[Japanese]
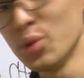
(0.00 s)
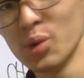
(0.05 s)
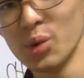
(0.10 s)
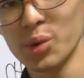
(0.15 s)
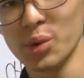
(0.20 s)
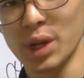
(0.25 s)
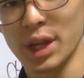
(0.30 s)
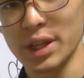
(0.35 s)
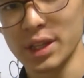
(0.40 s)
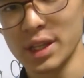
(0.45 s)

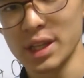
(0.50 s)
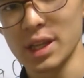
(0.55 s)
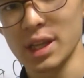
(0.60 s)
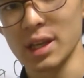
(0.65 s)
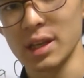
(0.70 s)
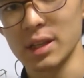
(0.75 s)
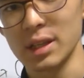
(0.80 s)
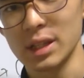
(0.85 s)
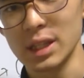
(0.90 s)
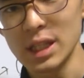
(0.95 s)
濃度なん
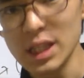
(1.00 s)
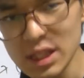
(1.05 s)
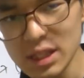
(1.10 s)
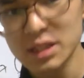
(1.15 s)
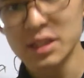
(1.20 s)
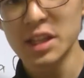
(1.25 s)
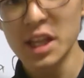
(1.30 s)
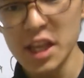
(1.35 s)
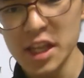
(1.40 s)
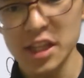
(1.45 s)
て、
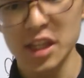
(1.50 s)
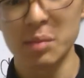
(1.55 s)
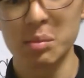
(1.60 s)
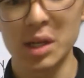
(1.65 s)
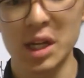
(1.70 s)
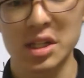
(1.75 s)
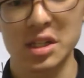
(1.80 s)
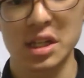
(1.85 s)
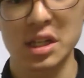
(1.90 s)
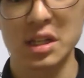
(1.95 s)
一定って見
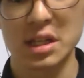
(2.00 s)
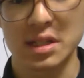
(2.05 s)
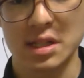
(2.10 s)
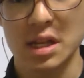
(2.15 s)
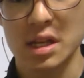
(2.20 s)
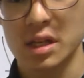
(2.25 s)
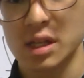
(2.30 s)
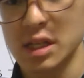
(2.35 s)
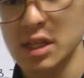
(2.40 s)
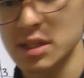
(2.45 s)
なしていいんです
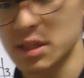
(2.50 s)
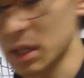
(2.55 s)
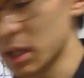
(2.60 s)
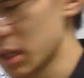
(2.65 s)
ね。いいです